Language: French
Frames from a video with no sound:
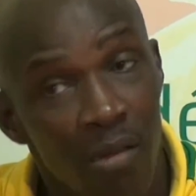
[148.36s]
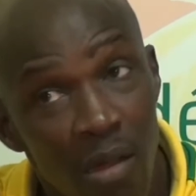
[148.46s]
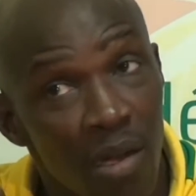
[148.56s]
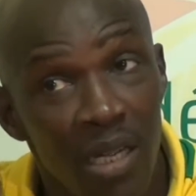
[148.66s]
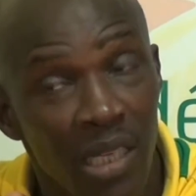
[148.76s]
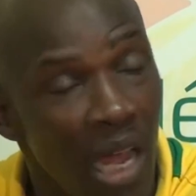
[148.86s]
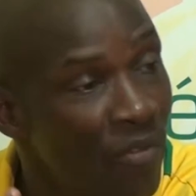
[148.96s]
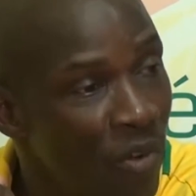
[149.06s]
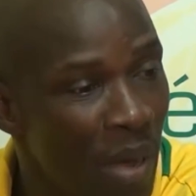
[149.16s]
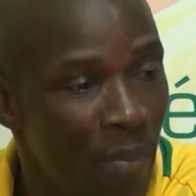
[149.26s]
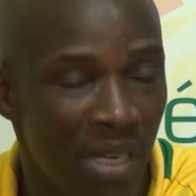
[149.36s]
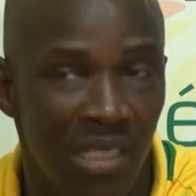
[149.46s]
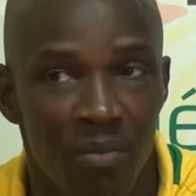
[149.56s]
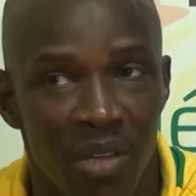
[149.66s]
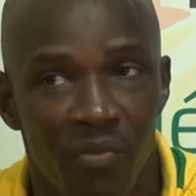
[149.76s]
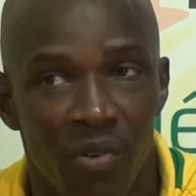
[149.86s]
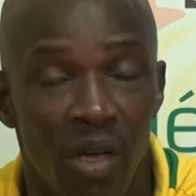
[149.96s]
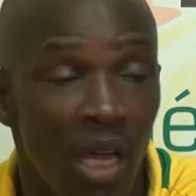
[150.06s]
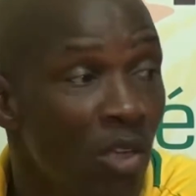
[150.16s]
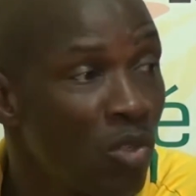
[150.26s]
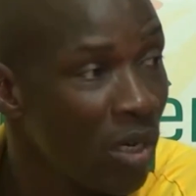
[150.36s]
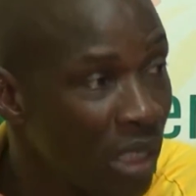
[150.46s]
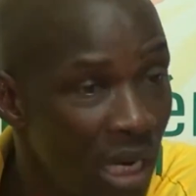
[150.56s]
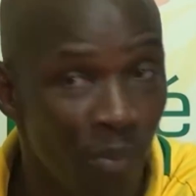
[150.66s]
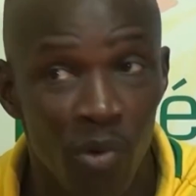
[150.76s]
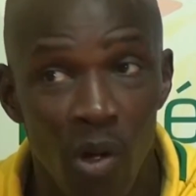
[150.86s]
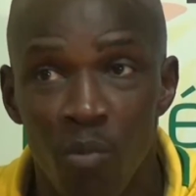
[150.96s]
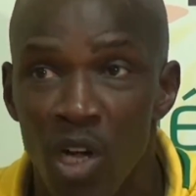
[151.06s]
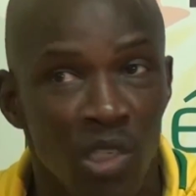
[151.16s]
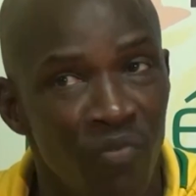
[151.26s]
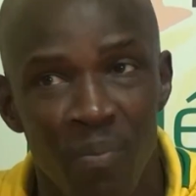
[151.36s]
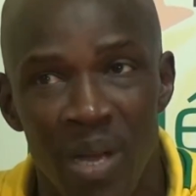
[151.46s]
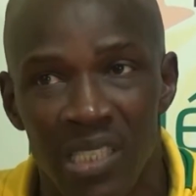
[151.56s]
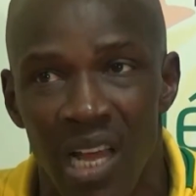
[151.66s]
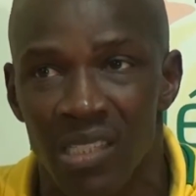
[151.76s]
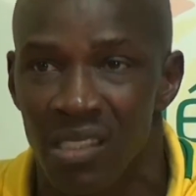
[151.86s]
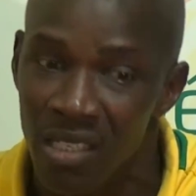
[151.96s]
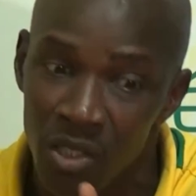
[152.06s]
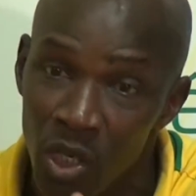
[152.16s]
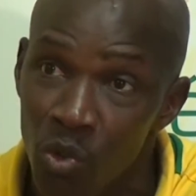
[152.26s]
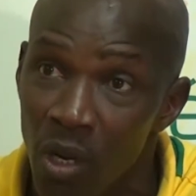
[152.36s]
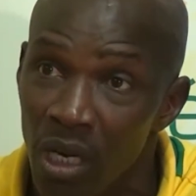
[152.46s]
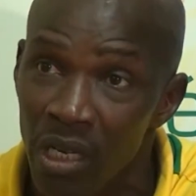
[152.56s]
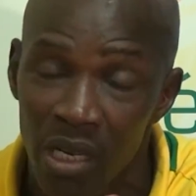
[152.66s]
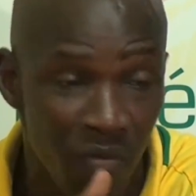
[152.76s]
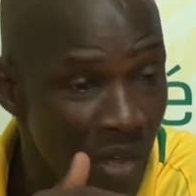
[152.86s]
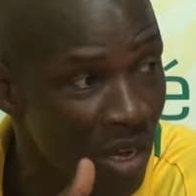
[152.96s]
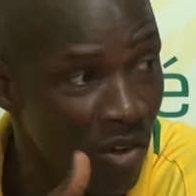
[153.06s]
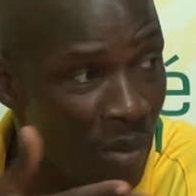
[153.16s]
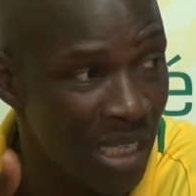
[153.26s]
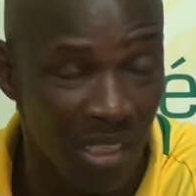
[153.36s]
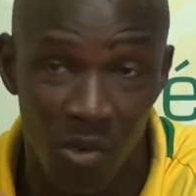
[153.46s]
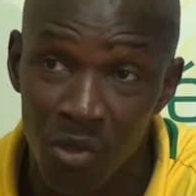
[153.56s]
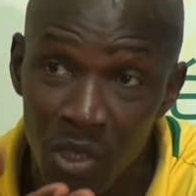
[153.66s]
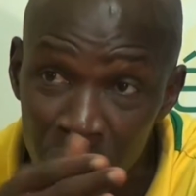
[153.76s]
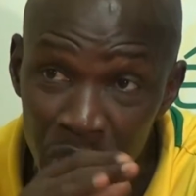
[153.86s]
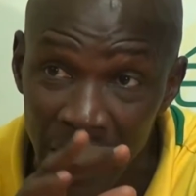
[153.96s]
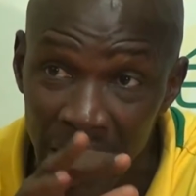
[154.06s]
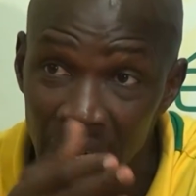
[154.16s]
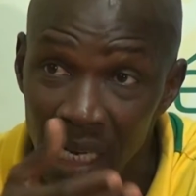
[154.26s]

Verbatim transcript: Donc les gens, il ne faut pas, par exemple, qu'ils font sortez-le. Pourquoi Moi, je ne fais pas ça. C'est un jeune joueur. Il vient de commencer, il 17